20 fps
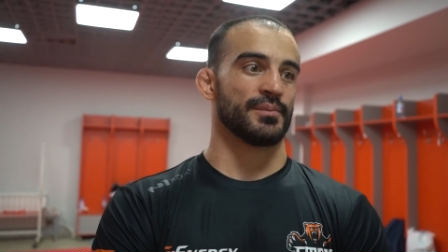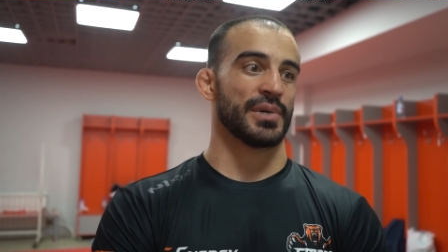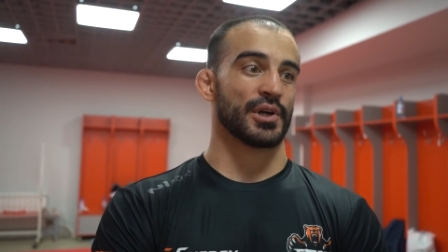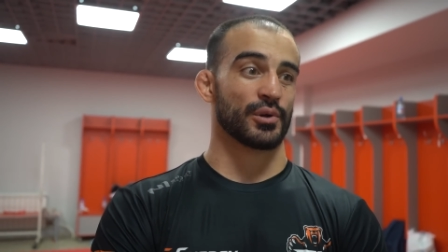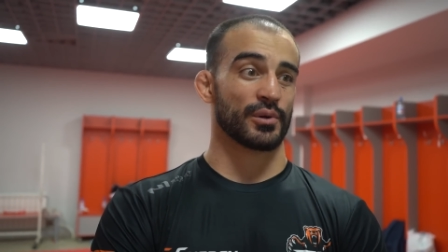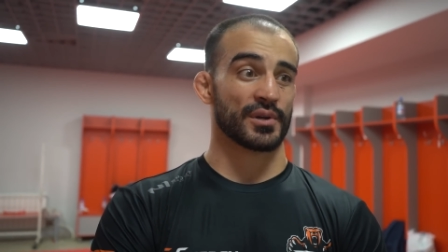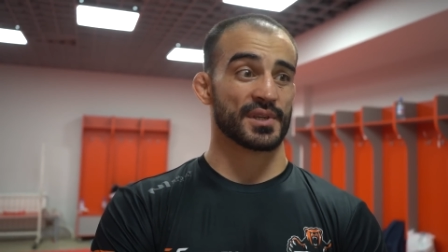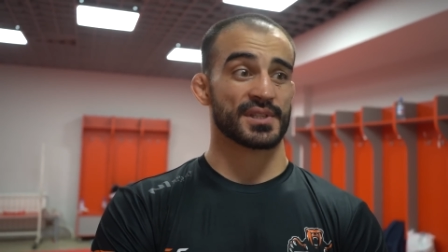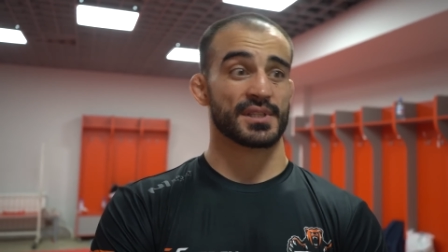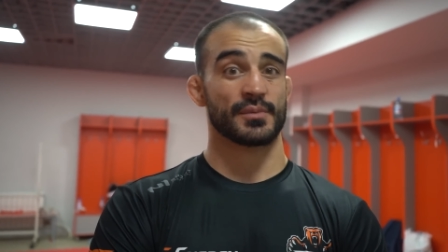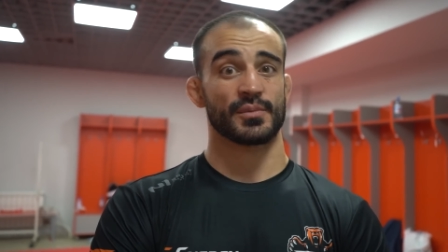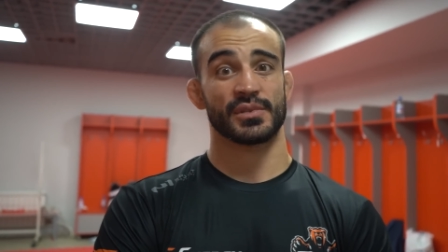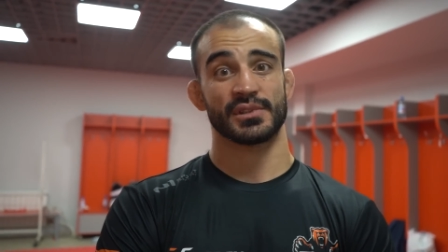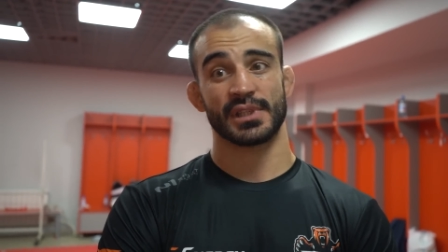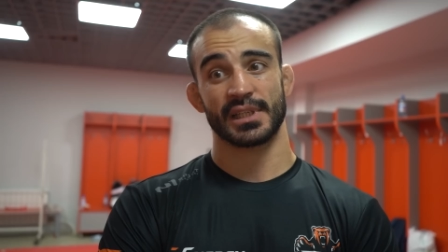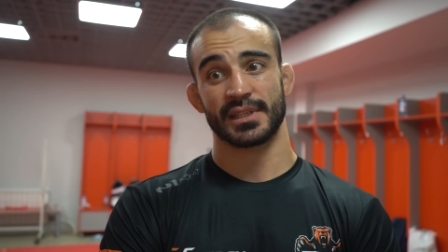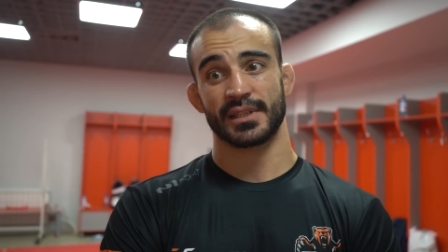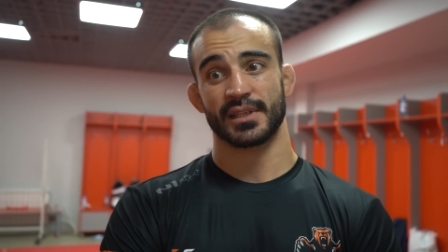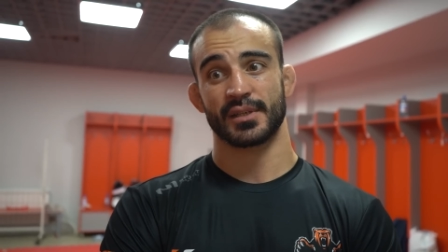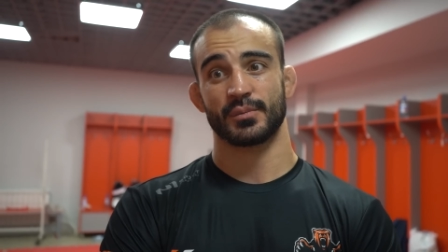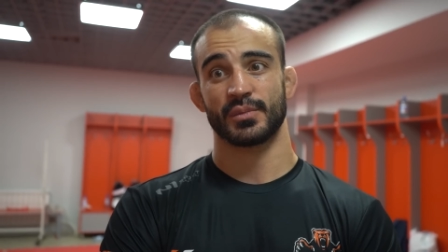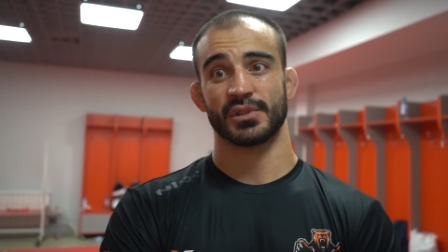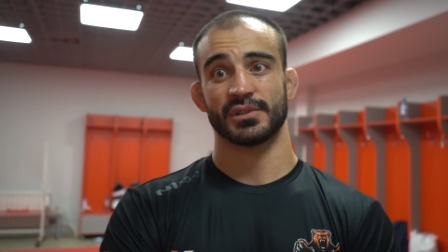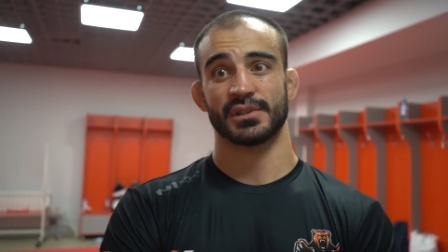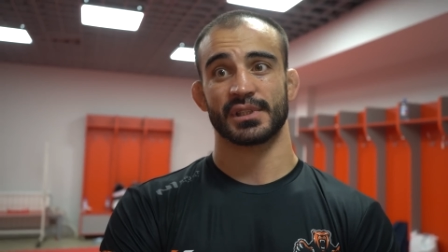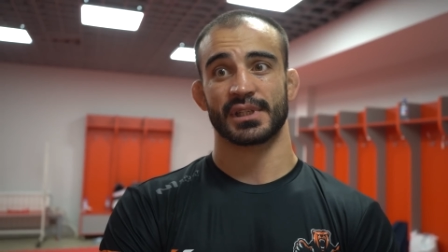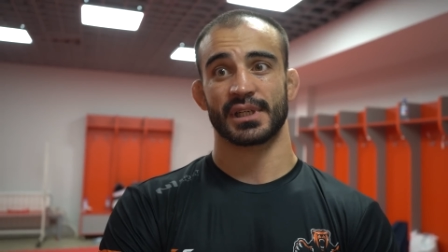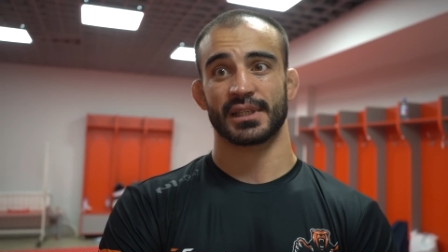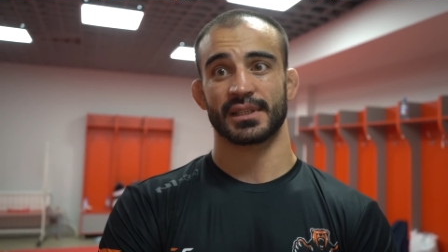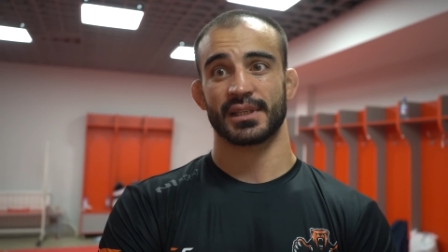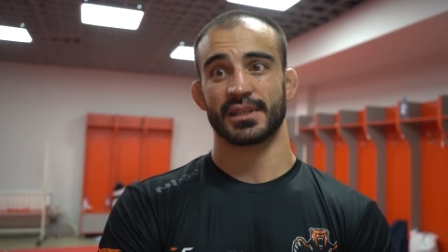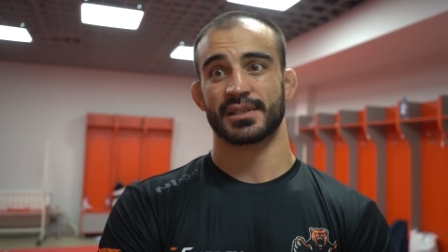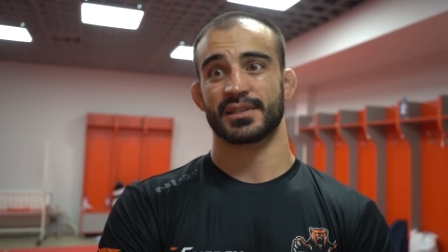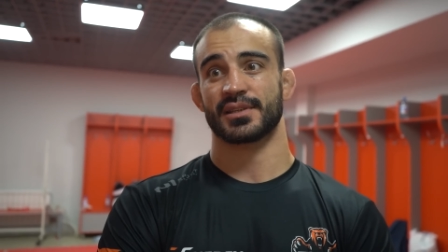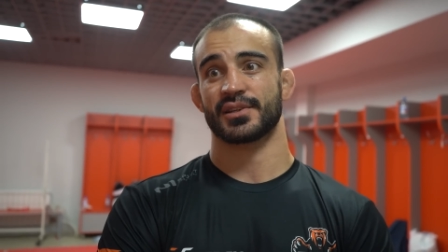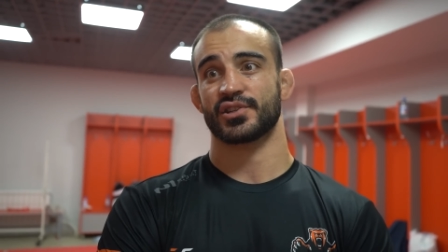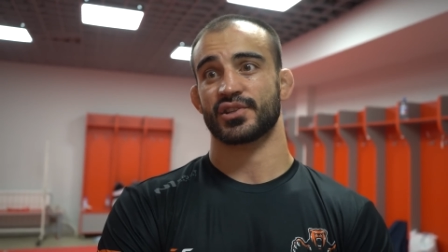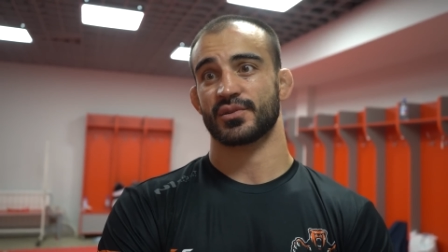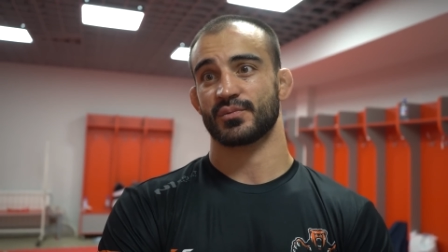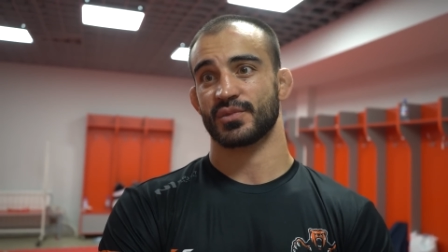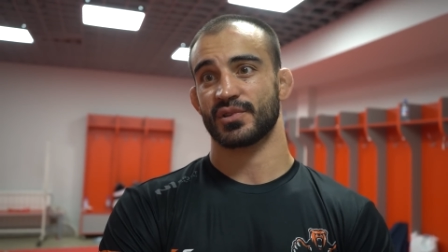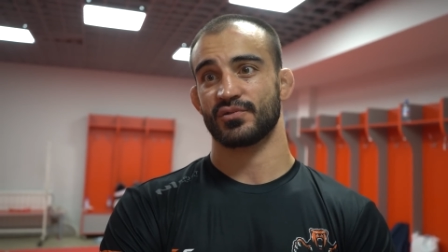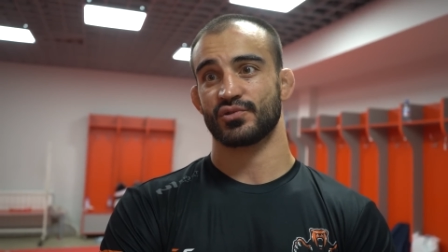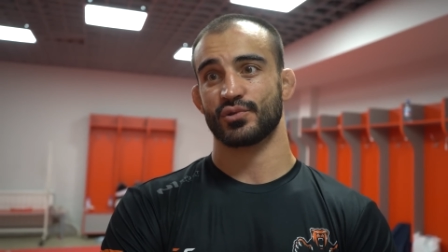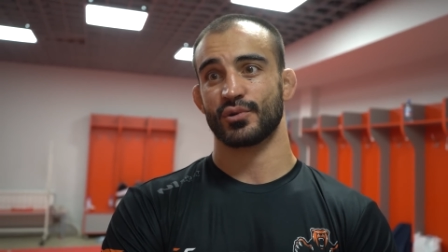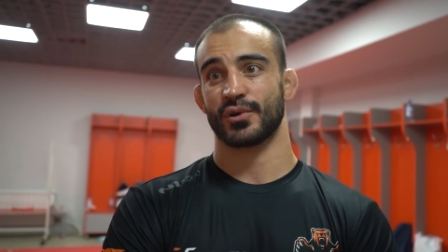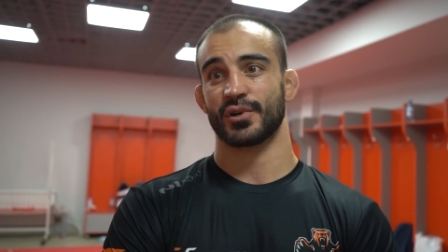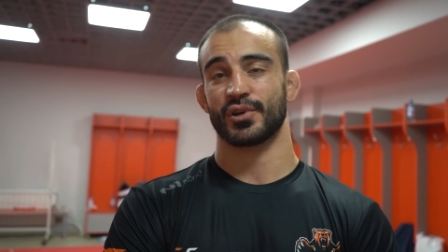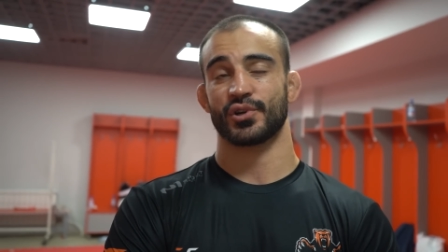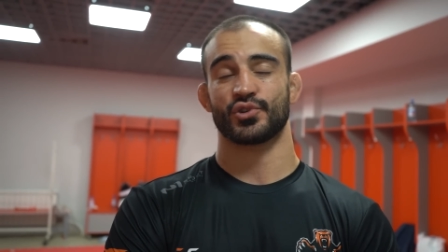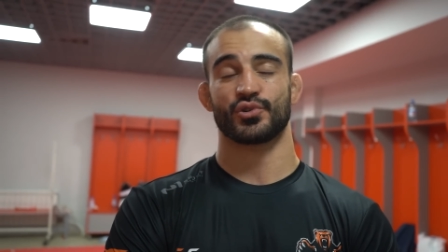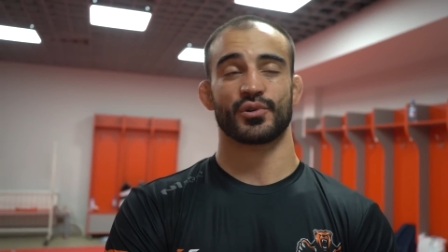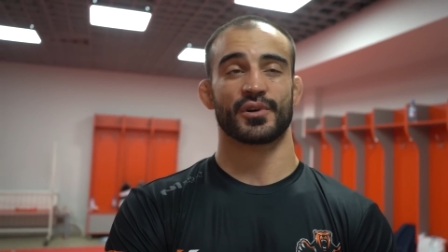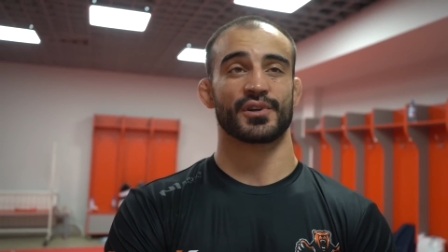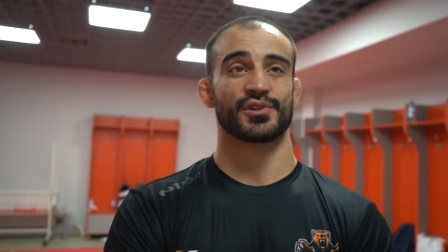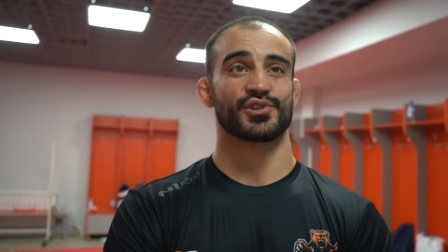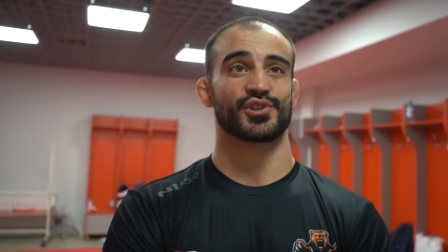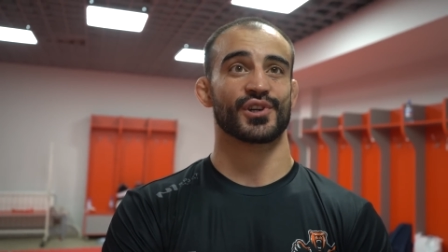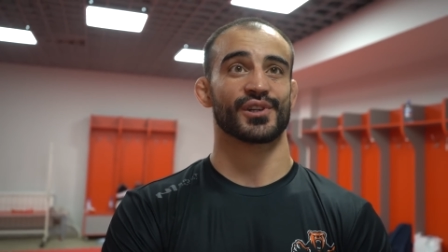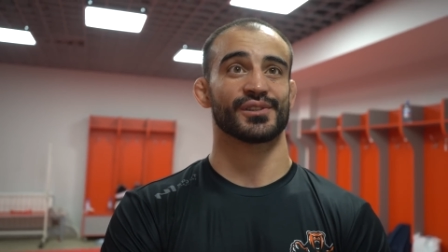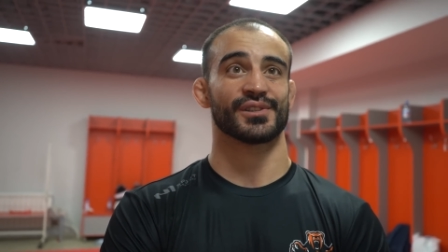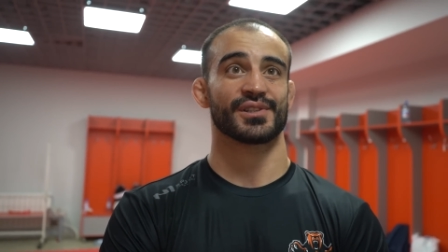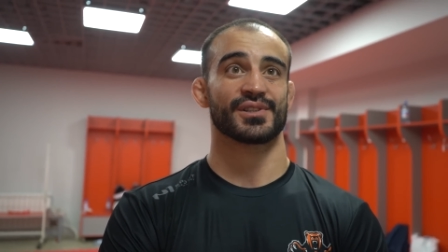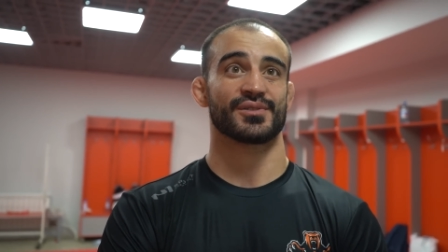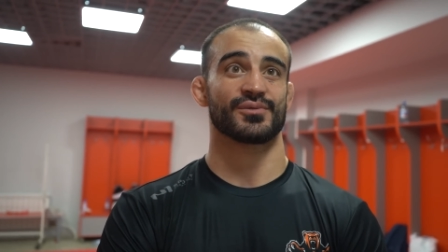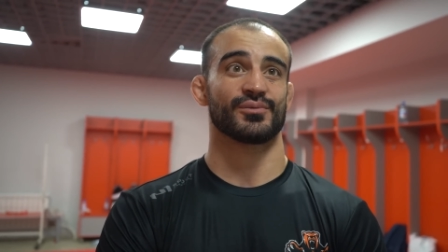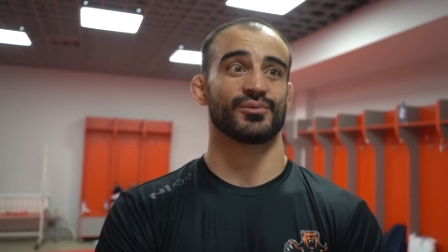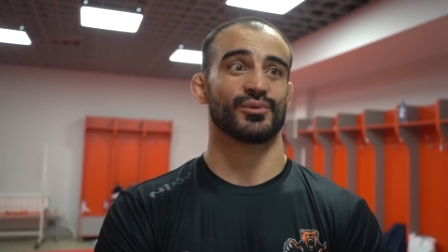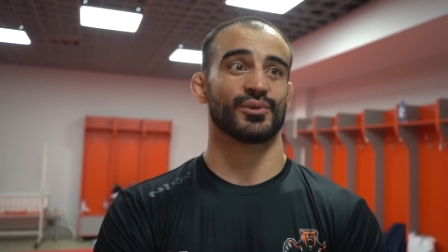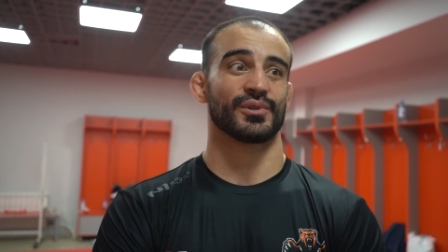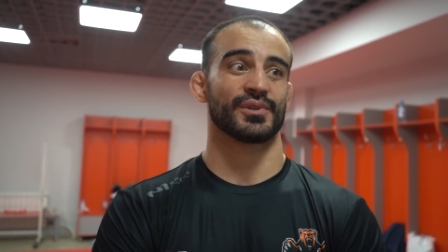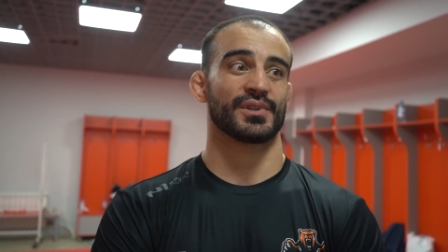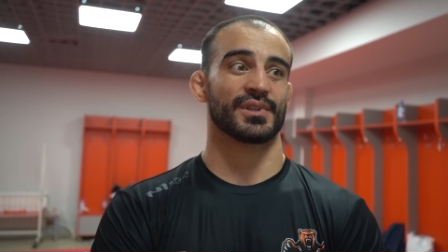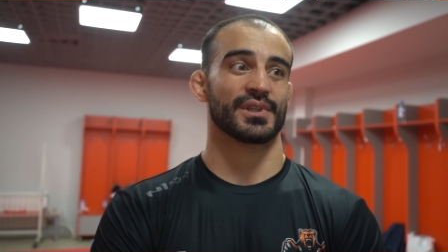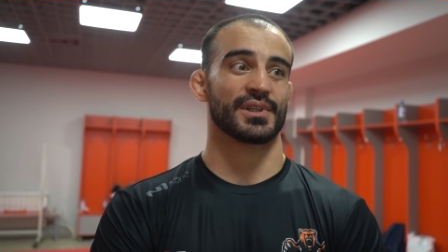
Пару раз на Белатере было, когда, скажем, не все хорошо кончалось. Вот.